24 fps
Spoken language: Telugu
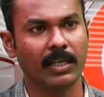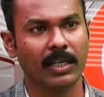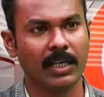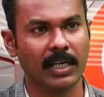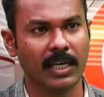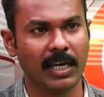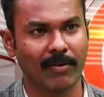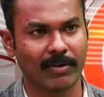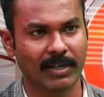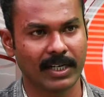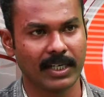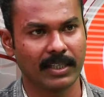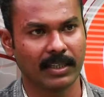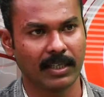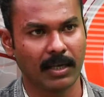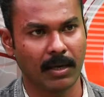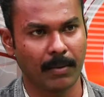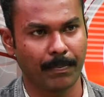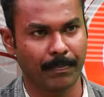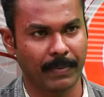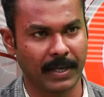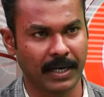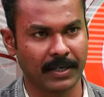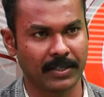ఈ ఎవరైతే
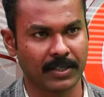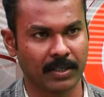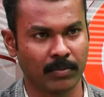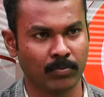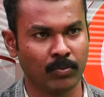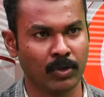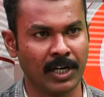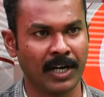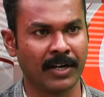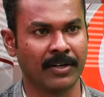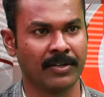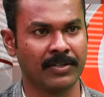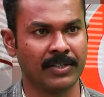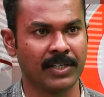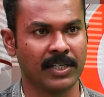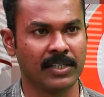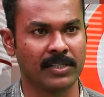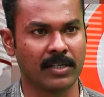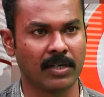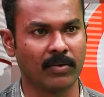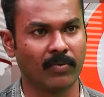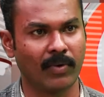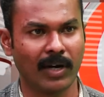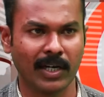పరీక్ష మూల్యాంకనం
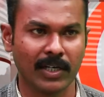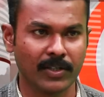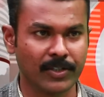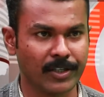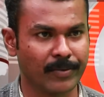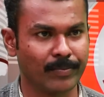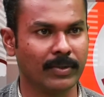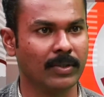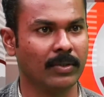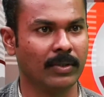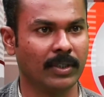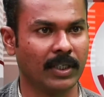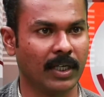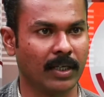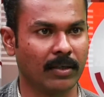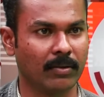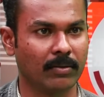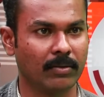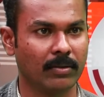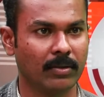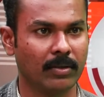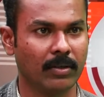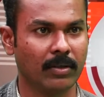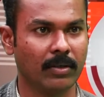చేస్తారో వాళ్ళు చెప్తూ ఉన్నారు